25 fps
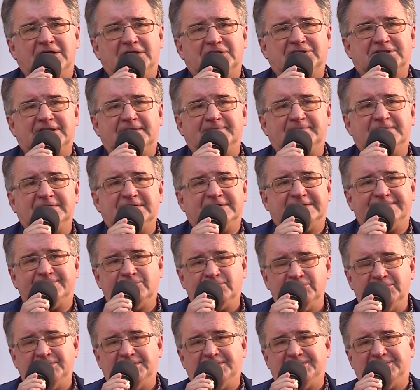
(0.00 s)
żeby
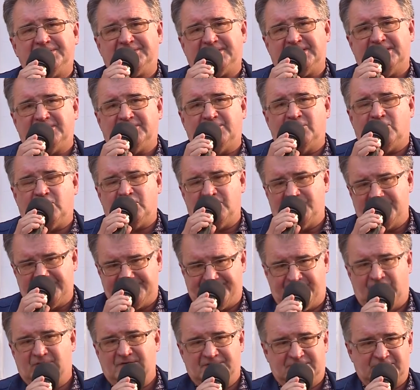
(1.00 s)
zwrócić się do
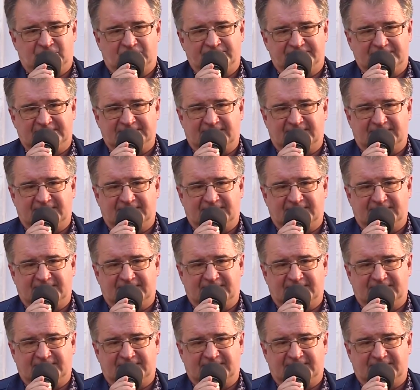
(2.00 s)
związków